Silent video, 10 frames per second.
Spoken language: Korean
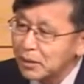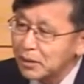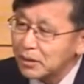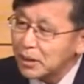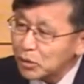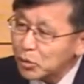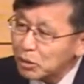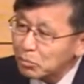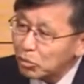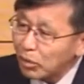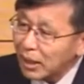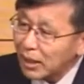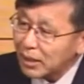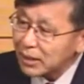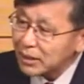
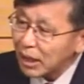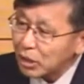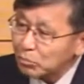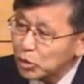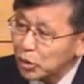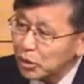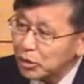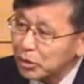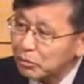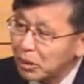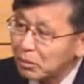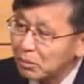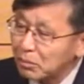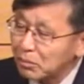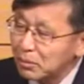예수님과 사귐으로
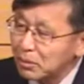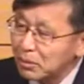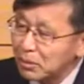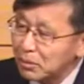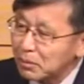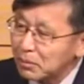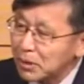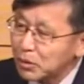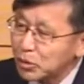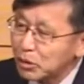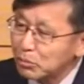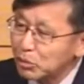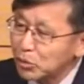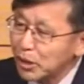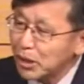연결되고 또 예수님을
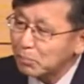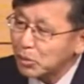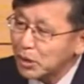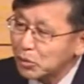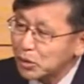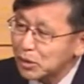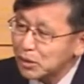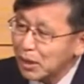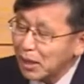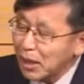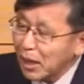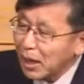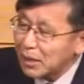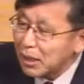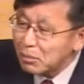우리에게 보내주시는
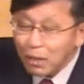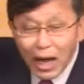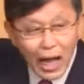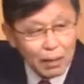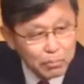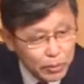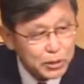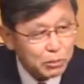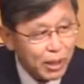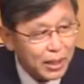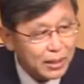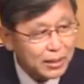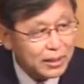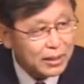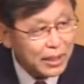하나님 아버지와의
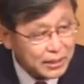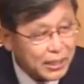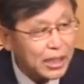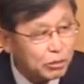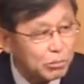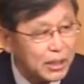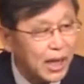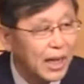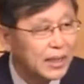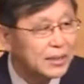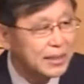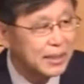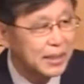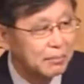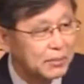사귐이다. 이렇게
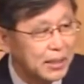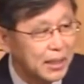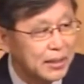얘기합니다.